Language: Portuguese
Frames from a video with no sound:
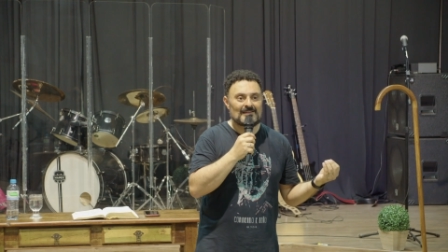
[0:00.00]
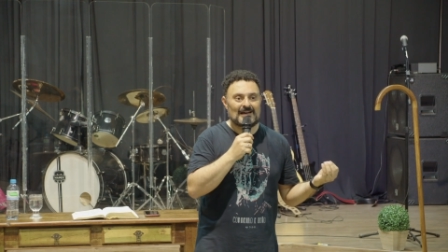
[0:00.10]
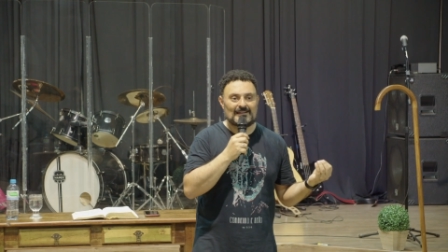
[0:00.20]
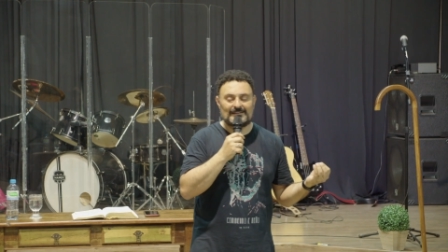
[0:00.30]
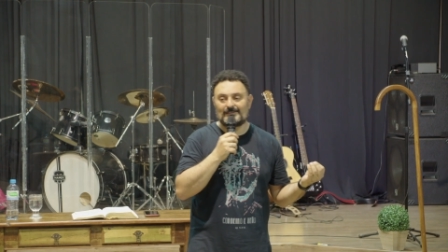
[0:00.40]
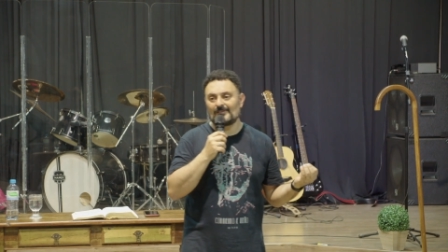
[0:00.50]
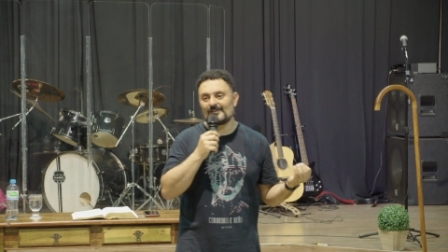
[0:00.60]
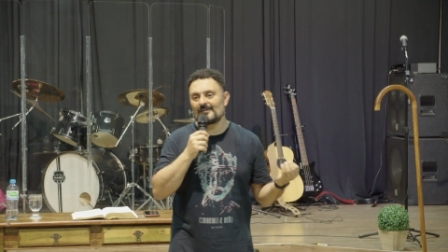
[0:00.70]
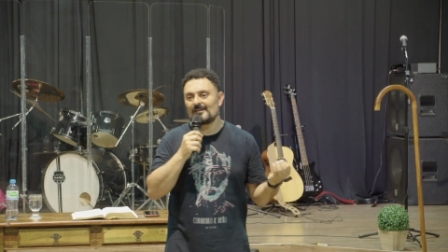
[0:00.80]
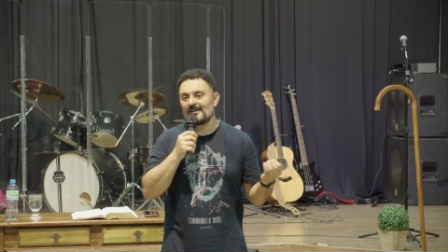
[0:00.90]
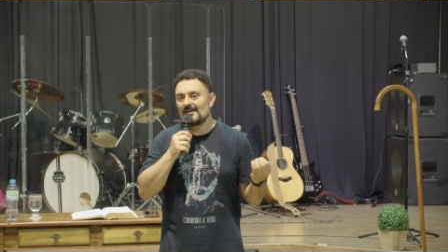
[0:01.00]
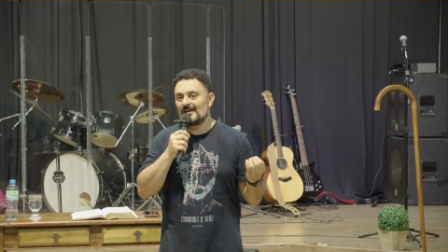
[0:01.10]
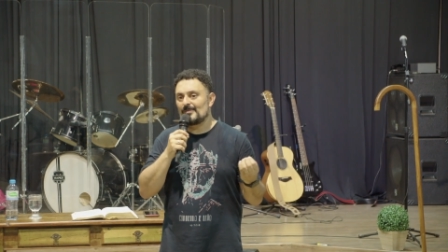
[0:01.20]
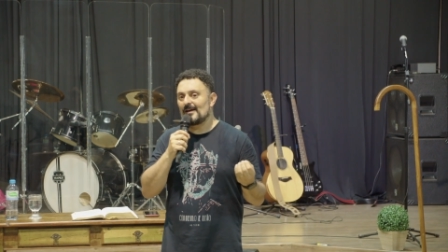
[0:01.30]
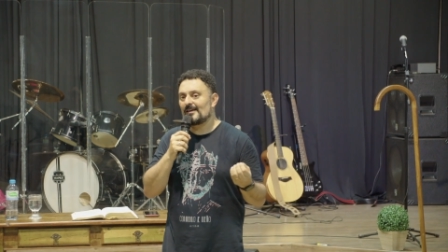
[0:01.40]
A língua
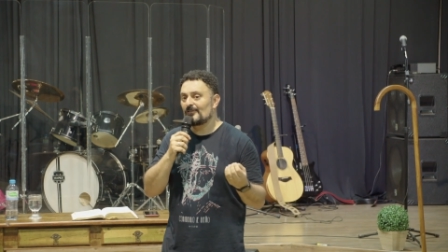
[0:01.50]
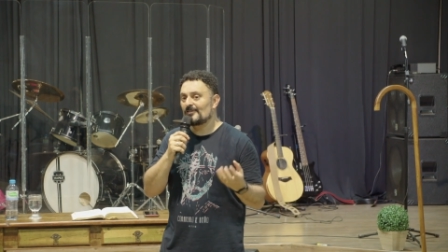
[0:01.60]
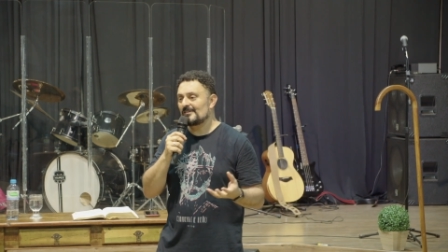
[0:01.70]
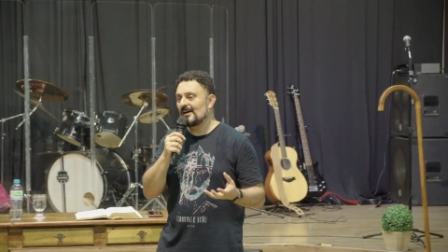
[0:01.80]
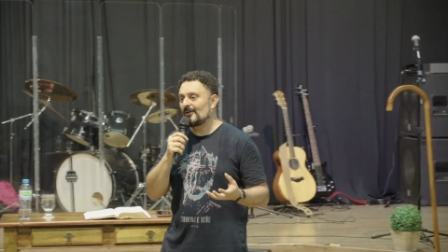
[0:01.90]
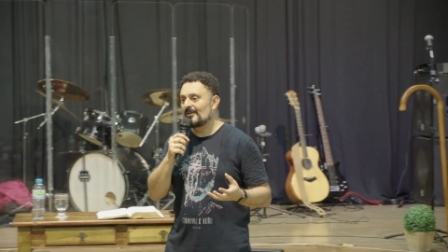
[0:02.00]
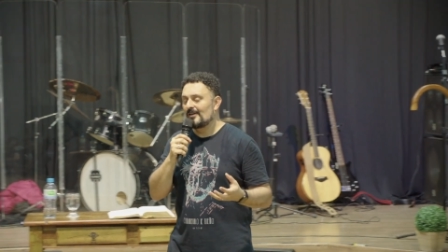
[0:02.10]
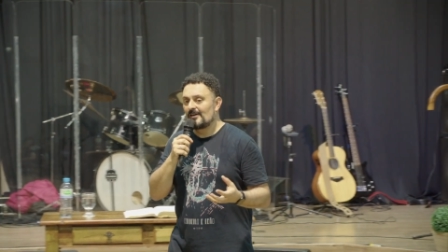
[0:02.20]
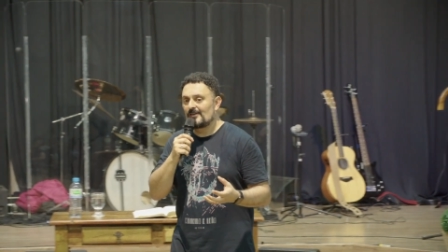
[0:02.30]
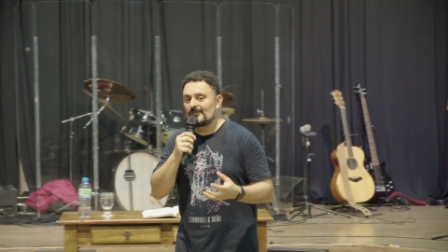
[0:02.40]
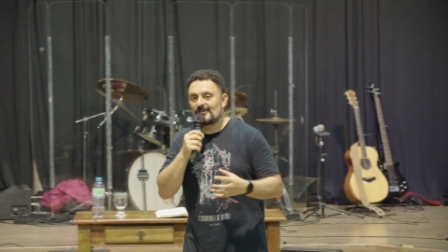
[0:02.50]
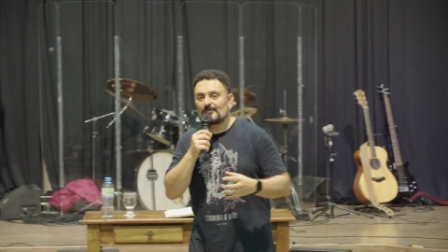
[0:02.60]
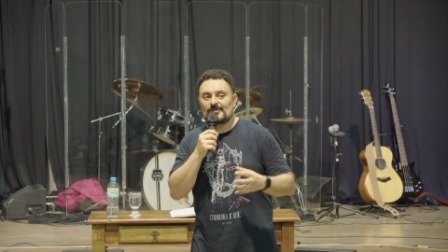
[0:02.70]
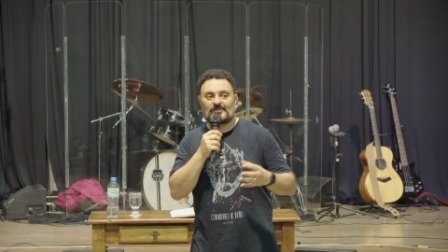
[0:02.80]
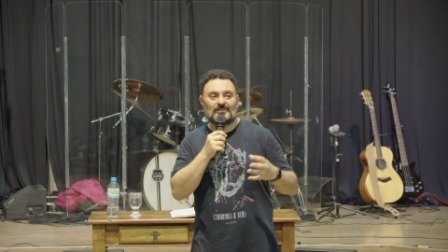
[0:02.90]
hebraica é um sinal, que você não
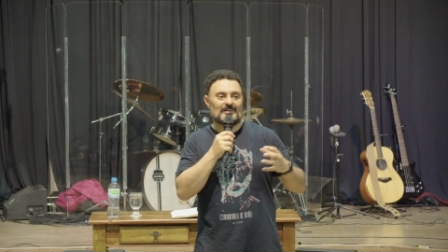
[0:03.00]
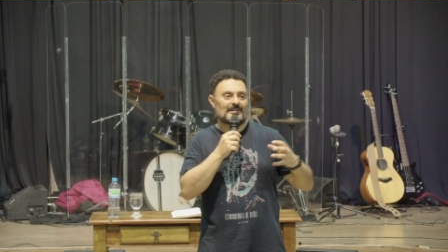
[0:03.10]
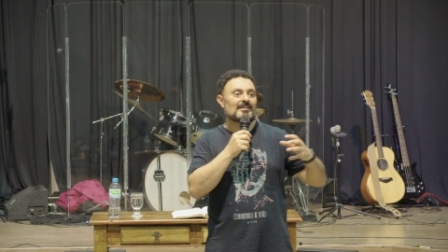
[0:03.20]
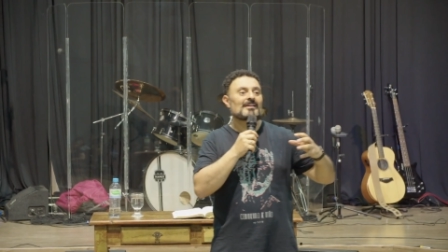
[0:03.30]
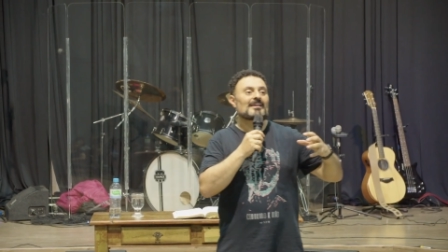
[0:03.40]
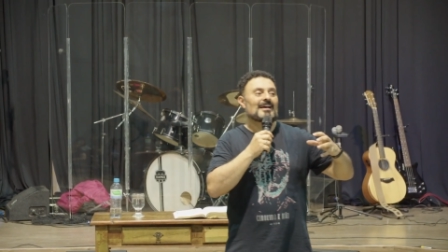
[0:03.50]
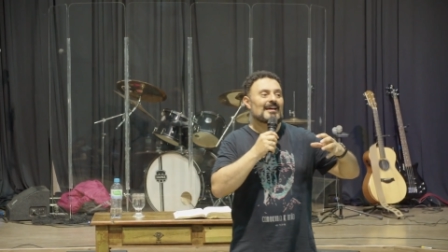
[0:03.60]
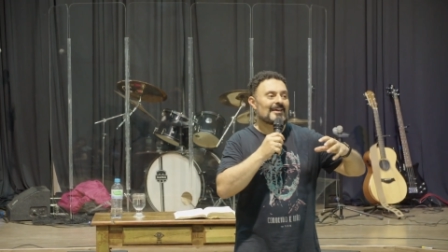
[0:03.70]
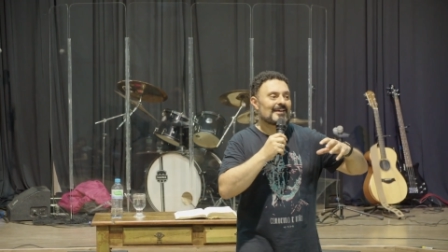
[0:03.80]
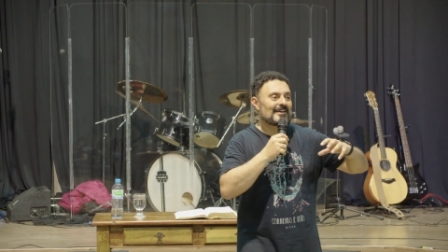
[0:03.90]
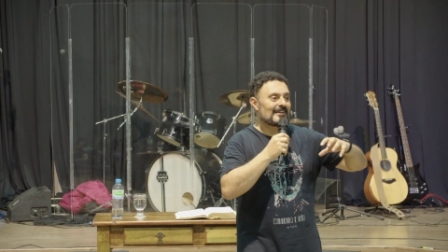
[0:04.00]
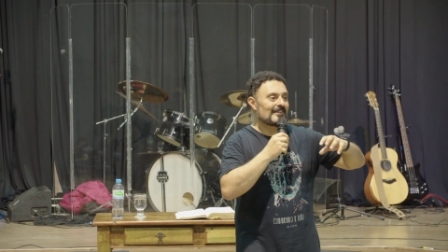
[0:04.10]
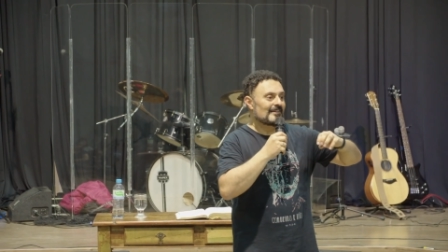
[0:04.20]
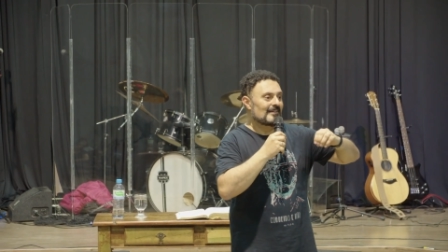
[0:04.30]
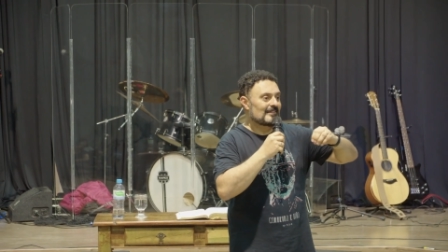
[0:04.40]
precisa
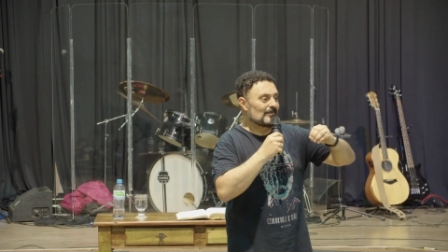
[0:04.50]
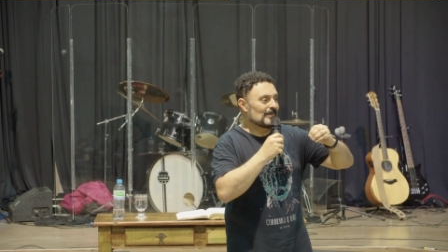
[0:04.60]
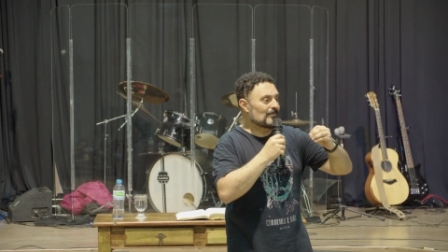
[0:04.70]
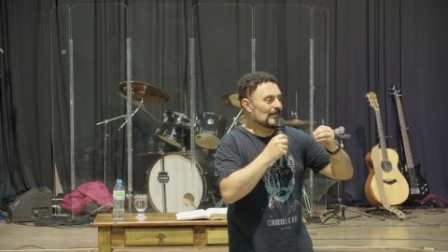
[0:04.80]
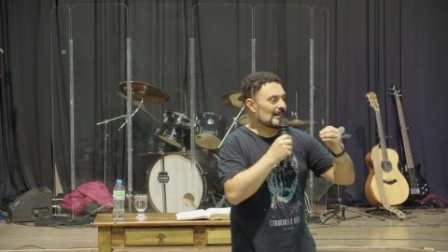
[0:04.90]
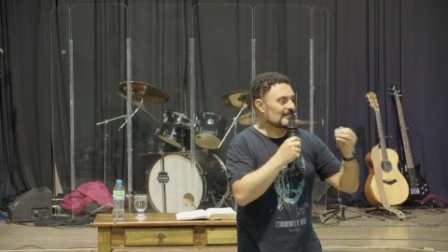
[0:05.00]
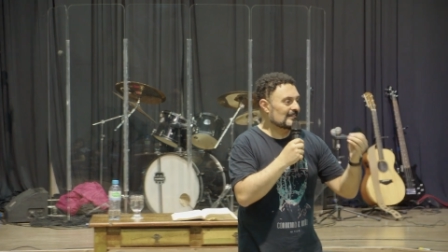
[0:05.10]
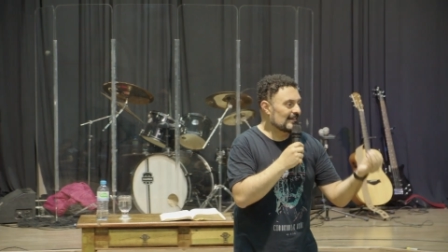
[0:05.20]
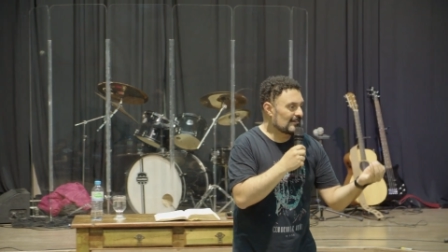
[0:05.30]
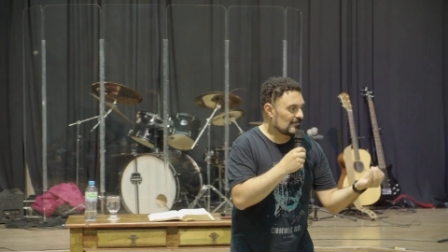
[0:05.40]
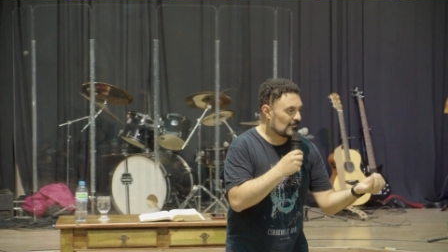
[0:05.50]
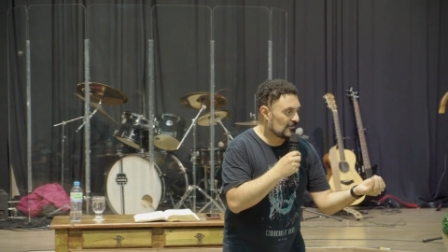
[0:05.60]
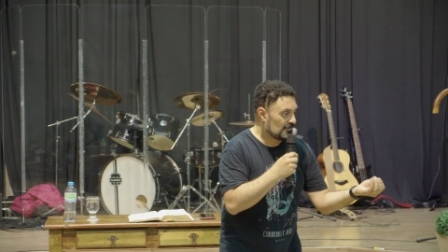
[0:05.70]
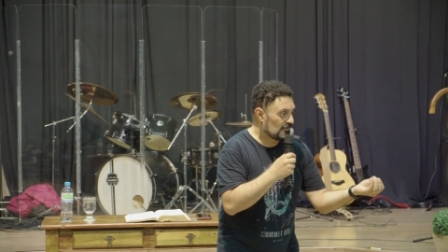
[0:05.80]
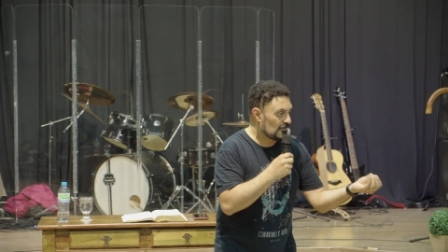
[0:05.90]
é, saber apenas ler no
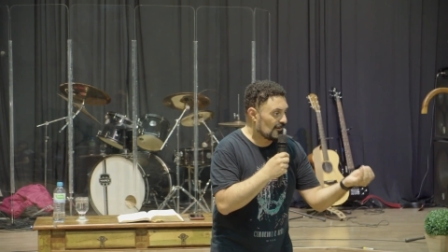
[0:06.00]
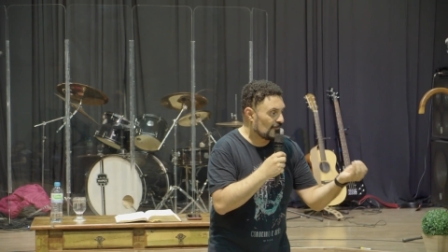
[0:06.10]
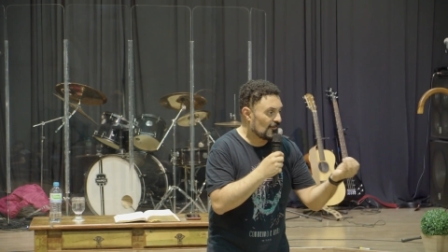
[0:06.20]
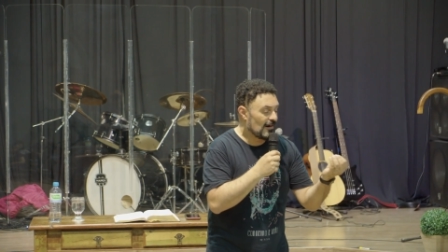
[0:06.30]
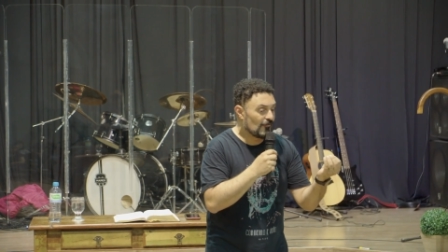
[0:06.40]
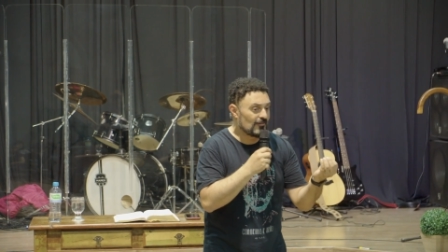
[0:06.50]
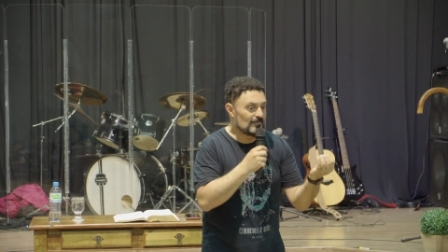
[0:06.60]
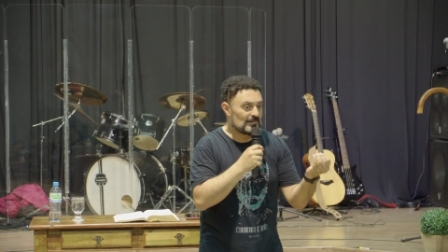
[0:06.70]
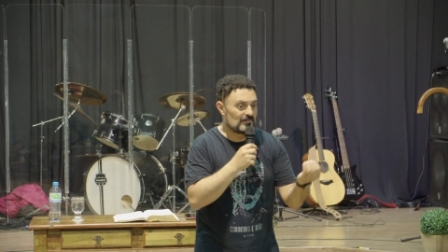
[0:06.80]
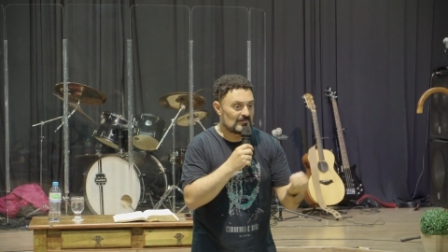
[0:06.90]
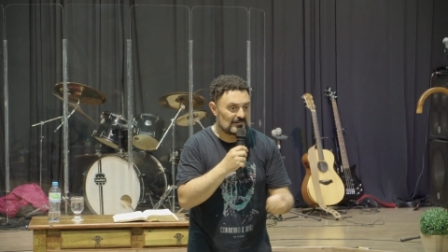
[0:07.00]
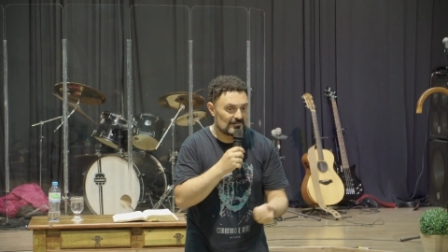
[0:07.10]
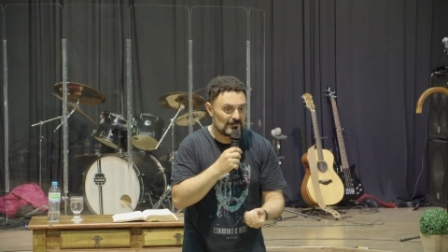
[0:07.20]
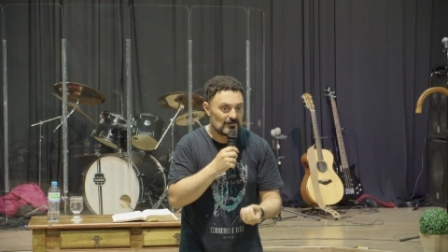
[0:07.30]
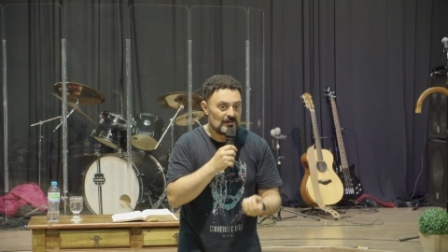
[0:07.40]
sentido de
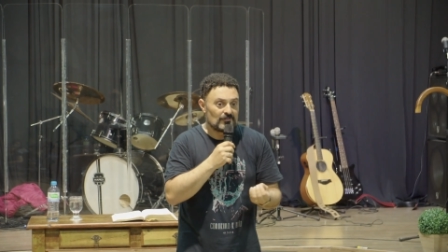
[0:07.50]
alfabetização.